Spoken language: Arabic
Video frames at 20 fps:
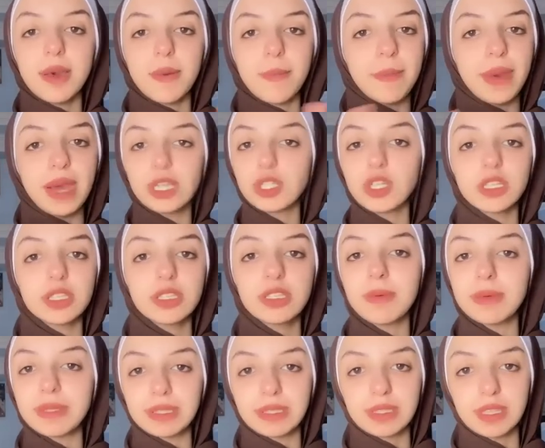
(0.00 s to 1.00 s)
مع الشخص ده
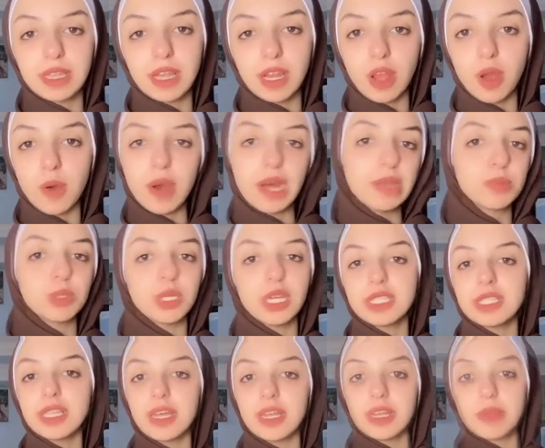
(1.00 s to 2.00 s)
بس اللي هو انا مش
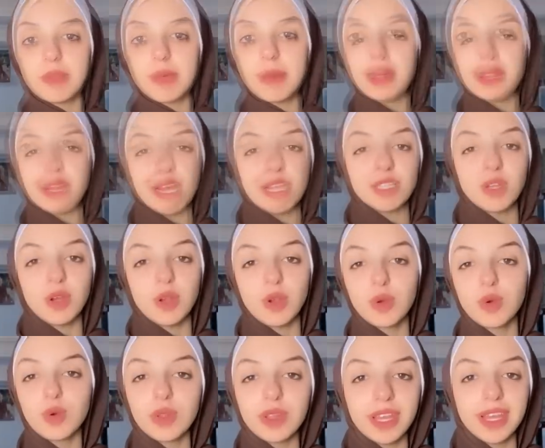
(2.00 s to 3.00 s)
عايزه يبقى انا عايزه اقول
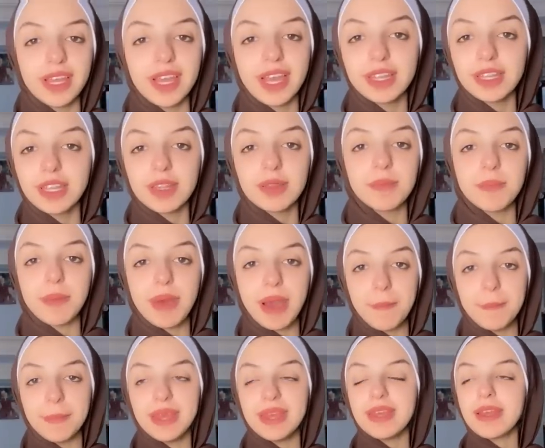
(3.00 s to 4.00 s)
لكم ان هي كانت
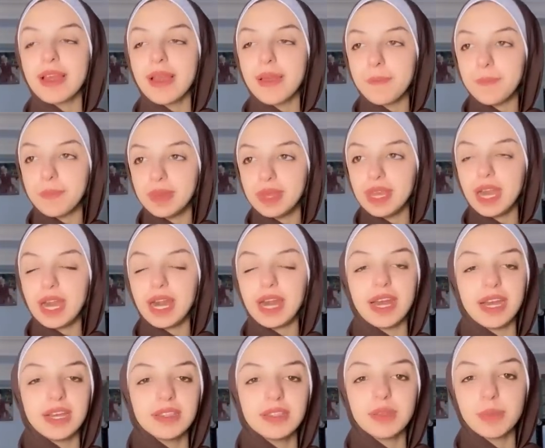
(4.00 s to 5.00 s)
مع مية بيه
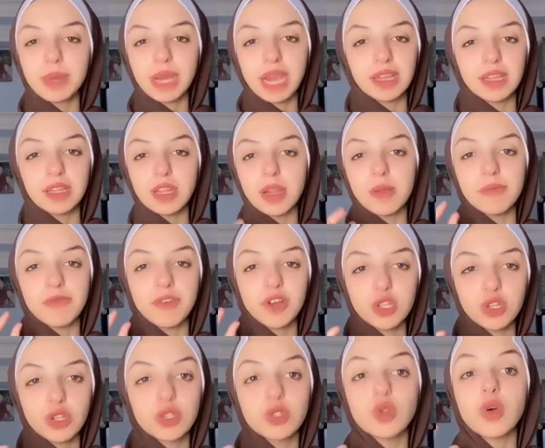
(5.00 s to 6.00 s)
على قد ما كانت
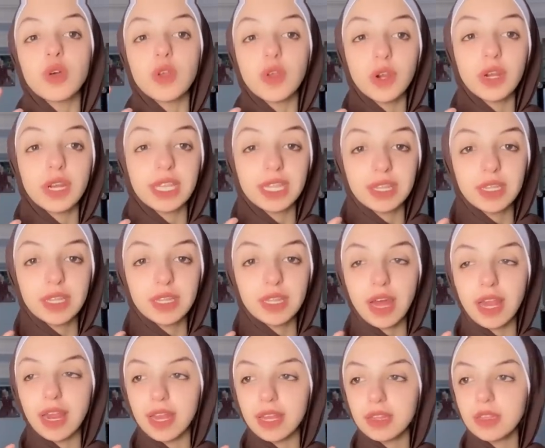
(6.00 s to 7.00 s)
الفتره صغيره جدا
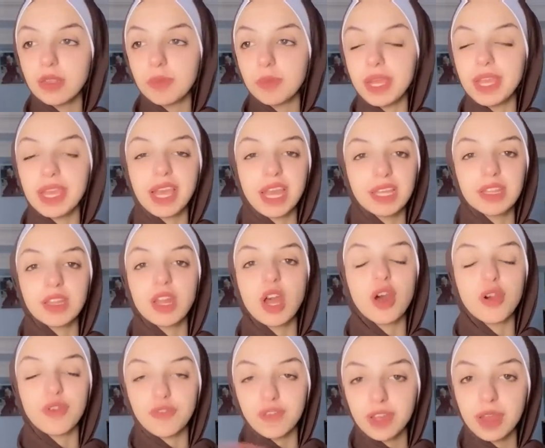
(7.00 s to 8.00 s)
على قد ما هي كانت
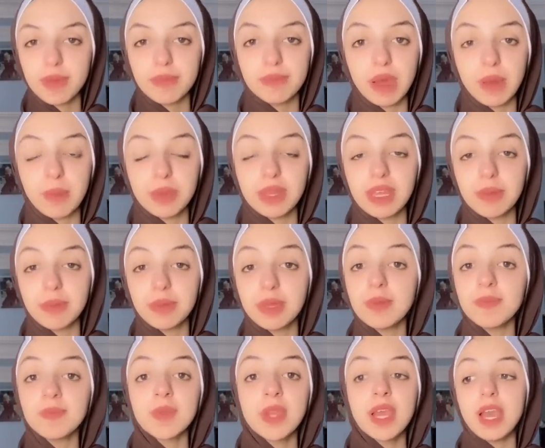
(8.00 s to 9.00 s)
حرفيا مع مية
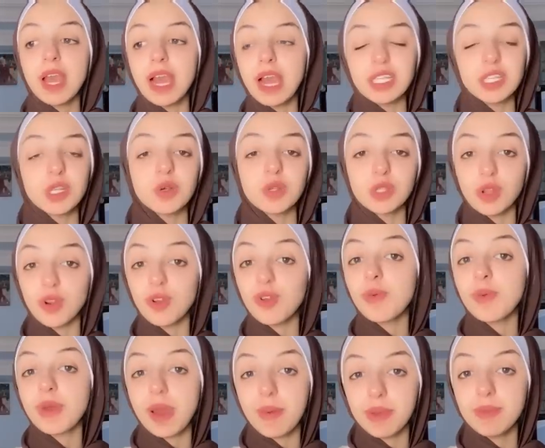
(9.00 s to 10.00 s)
بيه عايزه اوصل
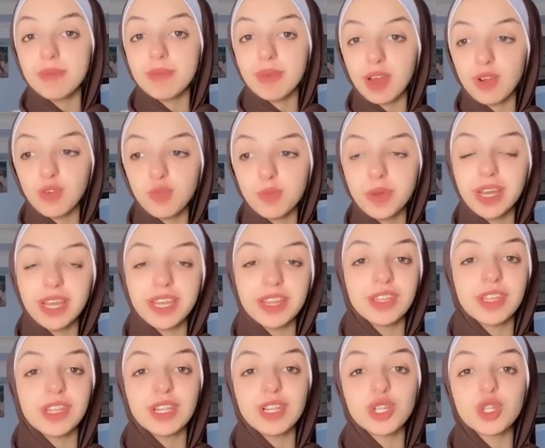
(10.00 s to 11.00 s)
لكم كمان معلومه
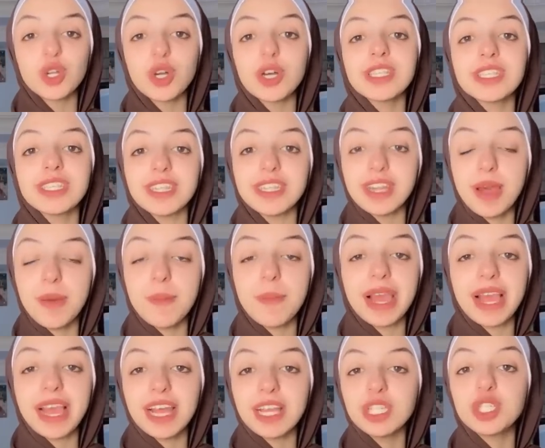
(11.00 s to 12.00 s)
ان الشخص ده
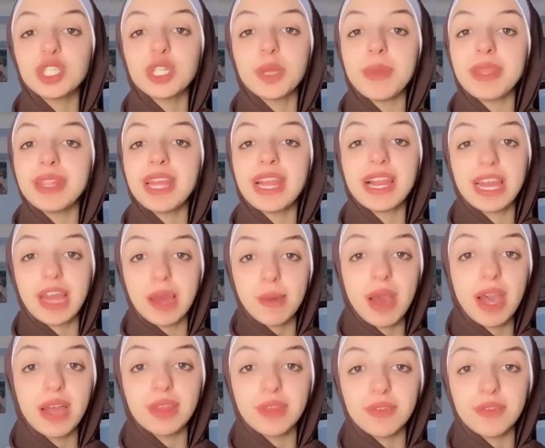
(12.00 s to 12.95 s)
ما كانش من الجامعه